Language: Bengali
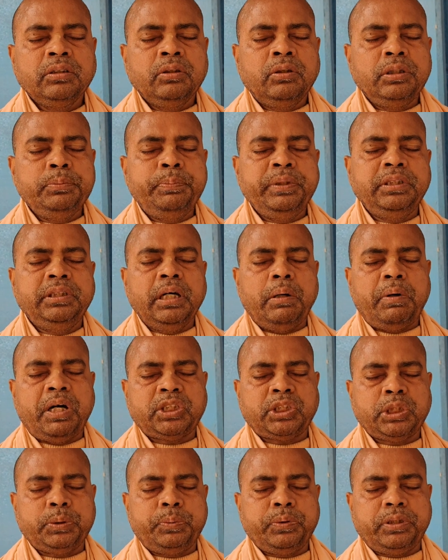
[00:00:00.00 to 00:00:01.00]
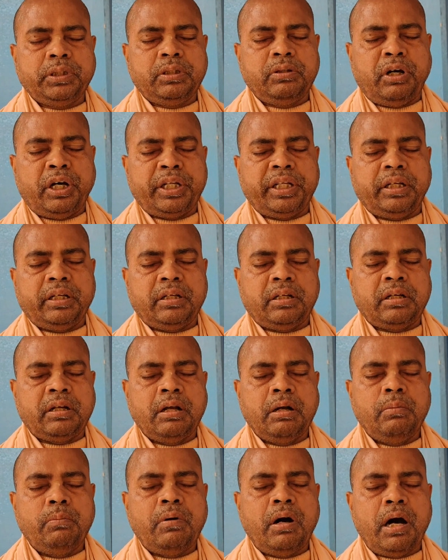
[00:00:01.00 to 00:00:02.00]
তো ওই বিদ্যাবাচস্পতির ঘরে
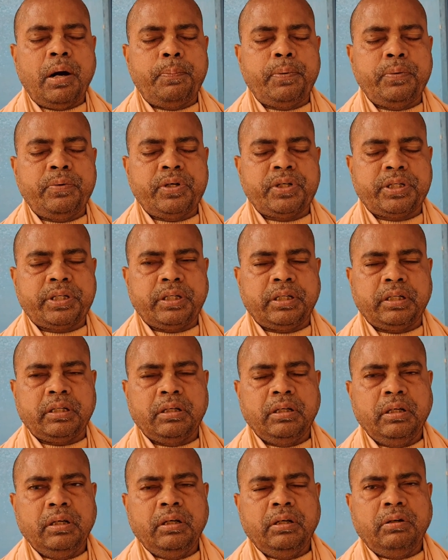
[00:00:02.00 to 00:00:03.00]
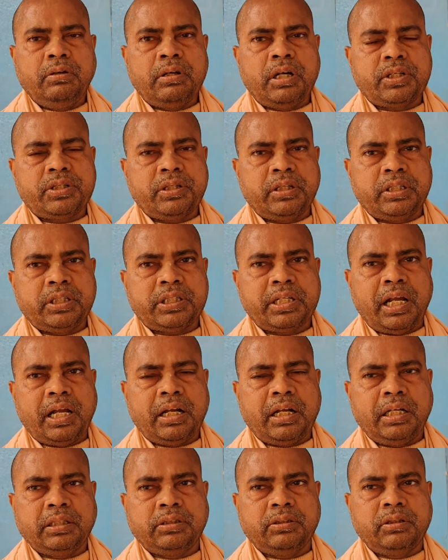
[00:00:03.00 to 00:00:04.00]
মহাপ্রভু এসে ওনার সঙ্গে
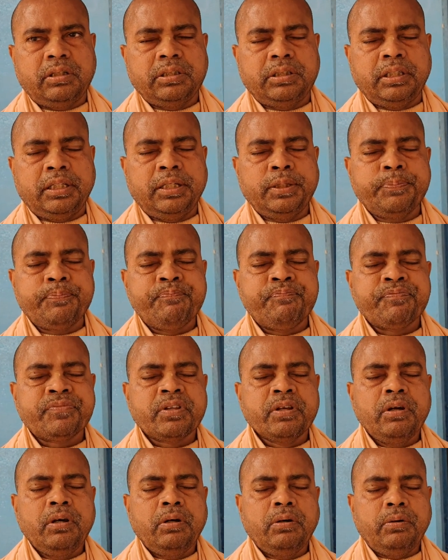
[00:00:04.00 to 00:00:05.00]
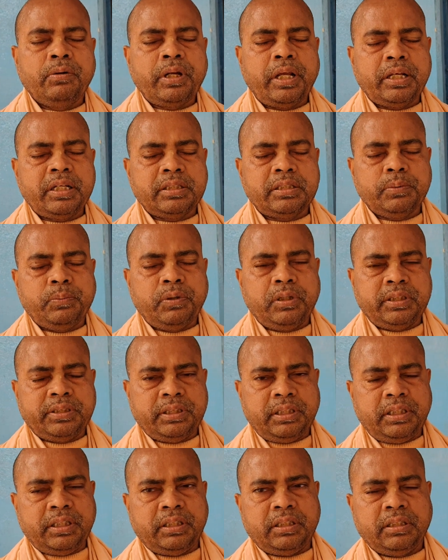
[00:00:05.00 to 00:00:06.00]
সাক্ষাৎ করেছিলেন ওনাকে সে
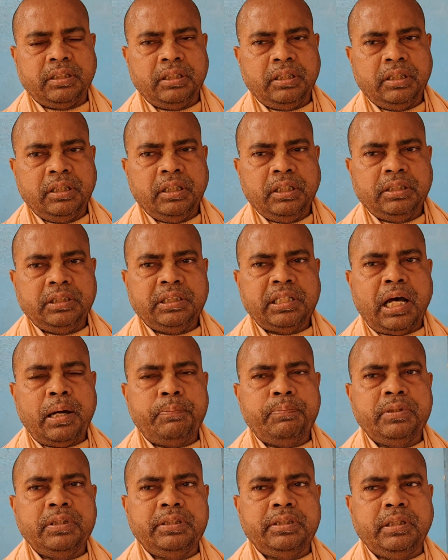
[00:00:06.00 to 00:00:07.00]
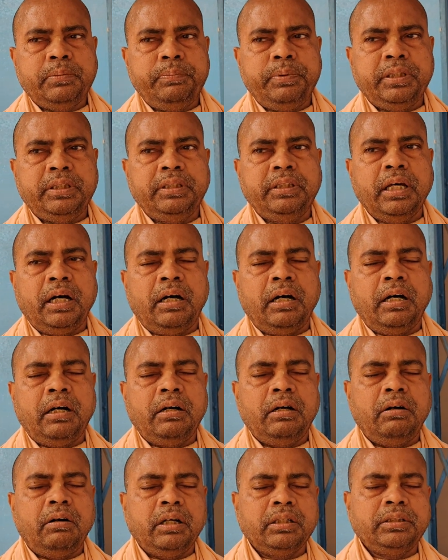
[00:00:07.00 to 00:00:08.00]
বলেছিলেন যে আপনি যে বিদ্যা
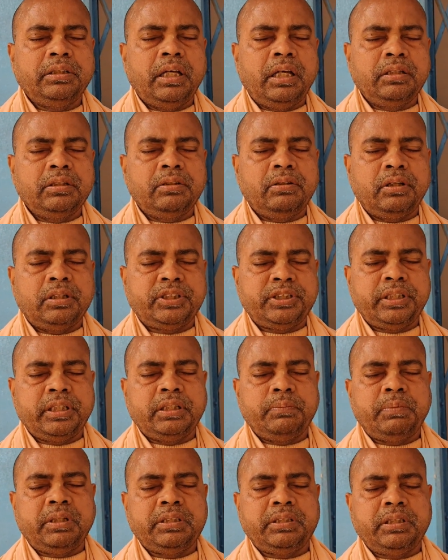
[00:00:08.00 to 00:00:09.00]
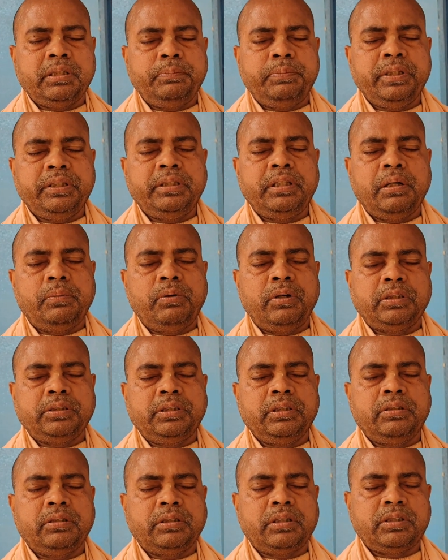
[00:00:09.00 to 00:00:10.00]
অধ্যয়ন করছেন বা যে বিদ্যা
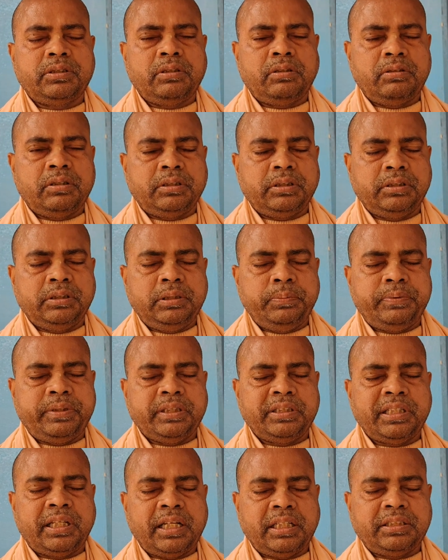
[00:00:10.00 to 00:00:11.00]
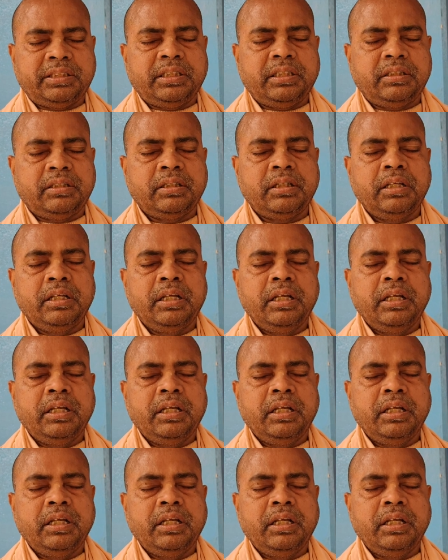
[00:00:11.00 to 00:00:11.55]
ভক্তির কথা জগৎ জীবকে জানাচ্ছেন